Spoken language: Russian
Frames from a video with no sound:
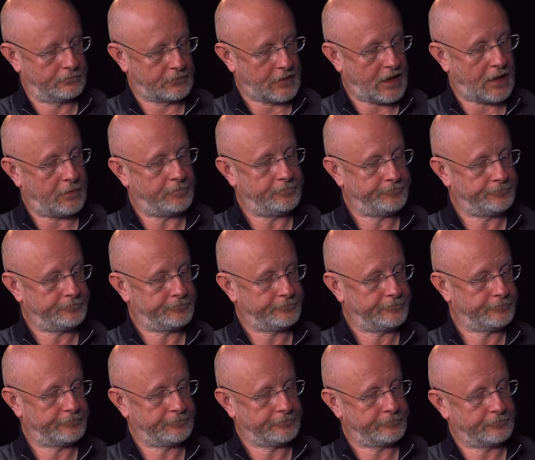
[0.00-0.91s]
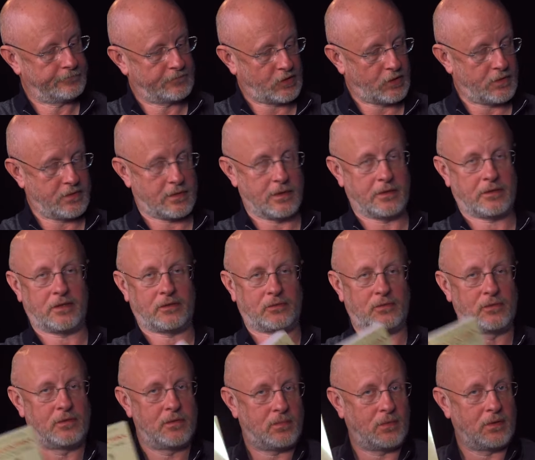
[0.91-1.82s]
Да. То есть для тех,
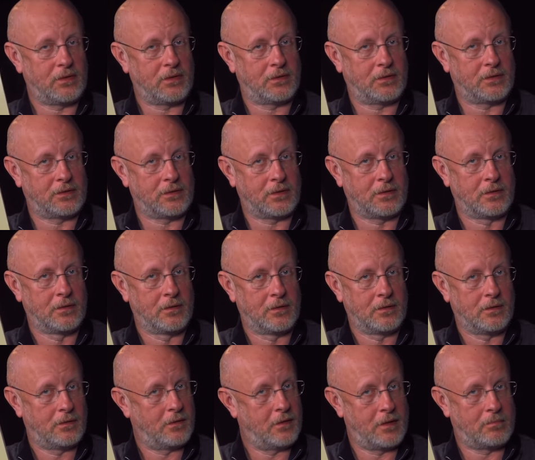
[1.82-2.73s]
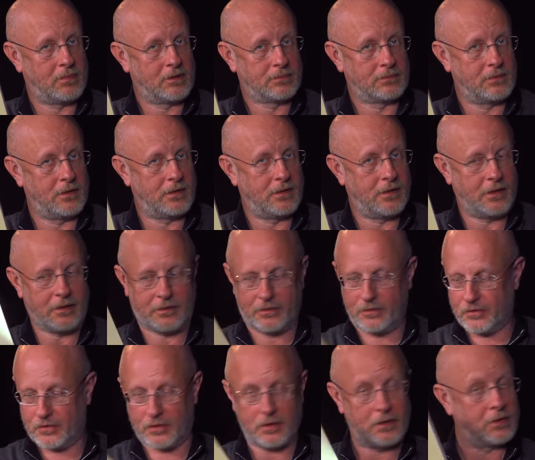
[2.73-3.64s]
кто не понял, это не последняя
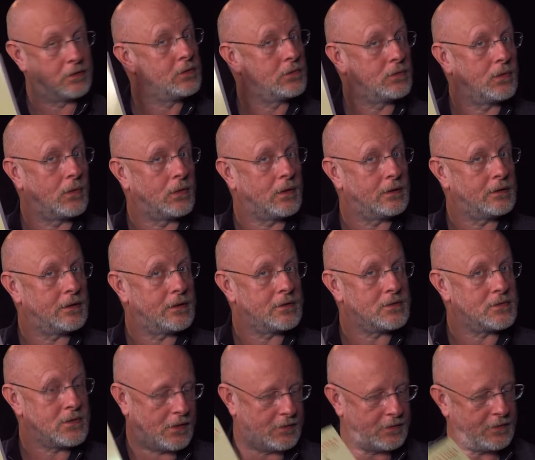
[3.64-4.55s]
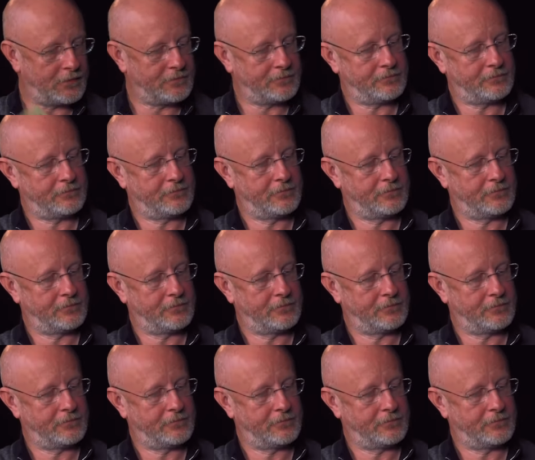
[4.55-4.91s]
книжка, это только начало.